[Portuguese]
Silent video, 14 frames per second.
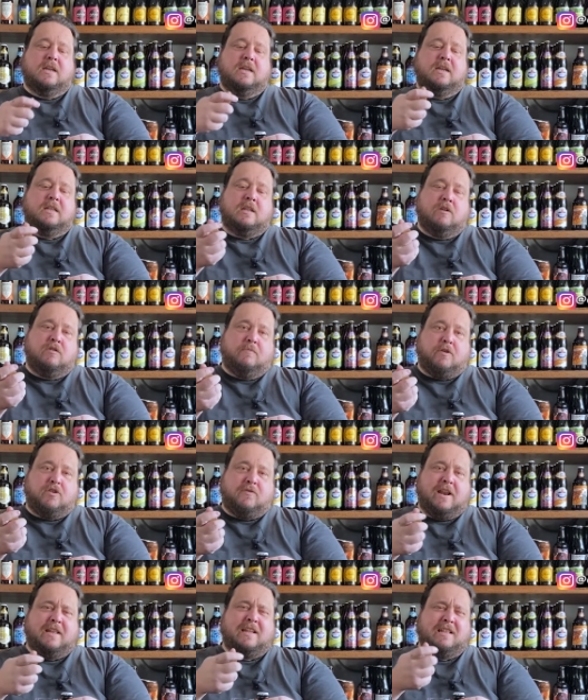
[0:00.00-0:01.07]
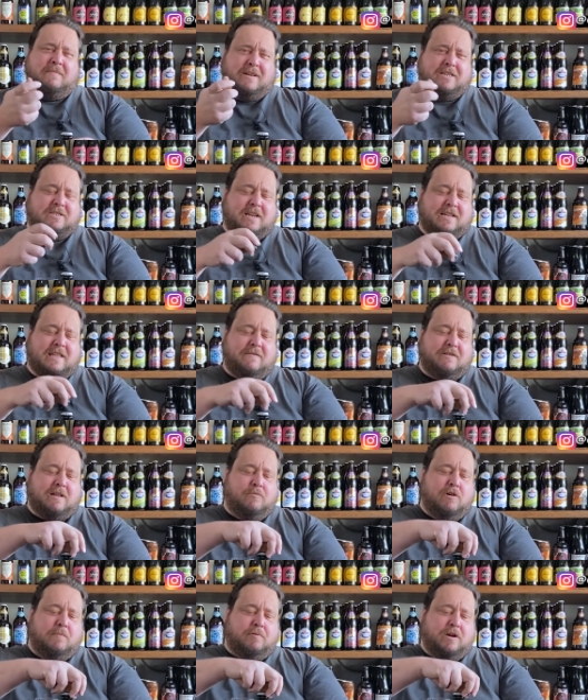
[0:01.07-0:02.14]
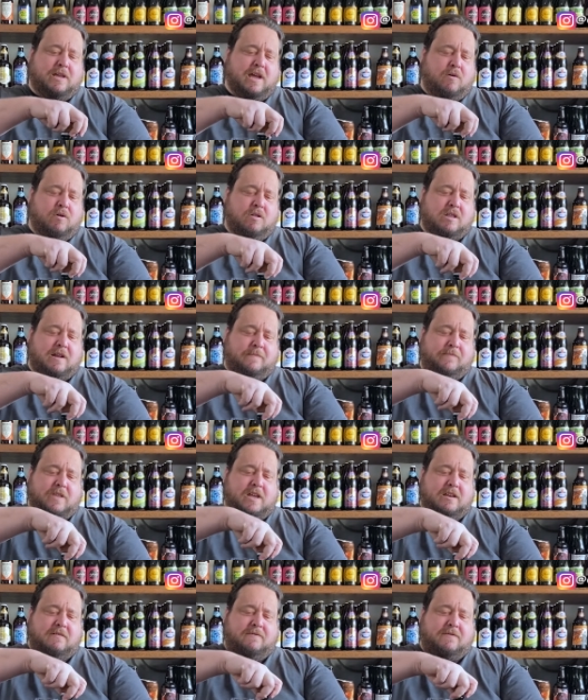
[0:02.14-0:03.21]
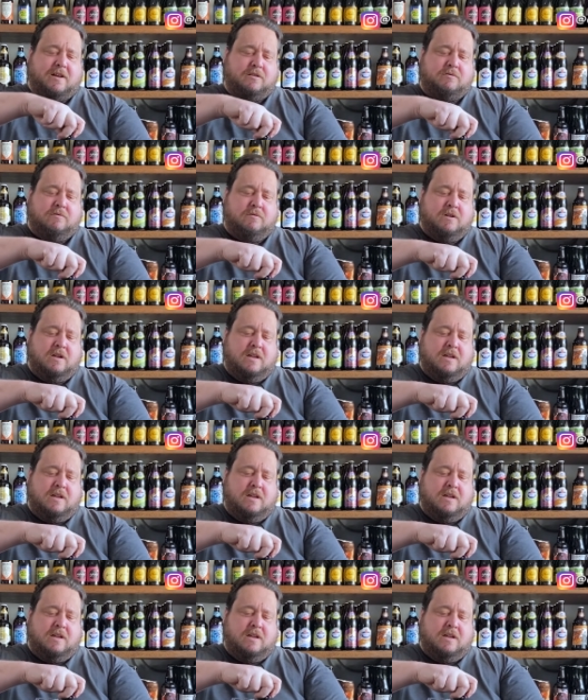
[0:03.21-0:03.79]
Então não posso falar nada, mas eu sei que deve estar tá boa, porque a outra é de fato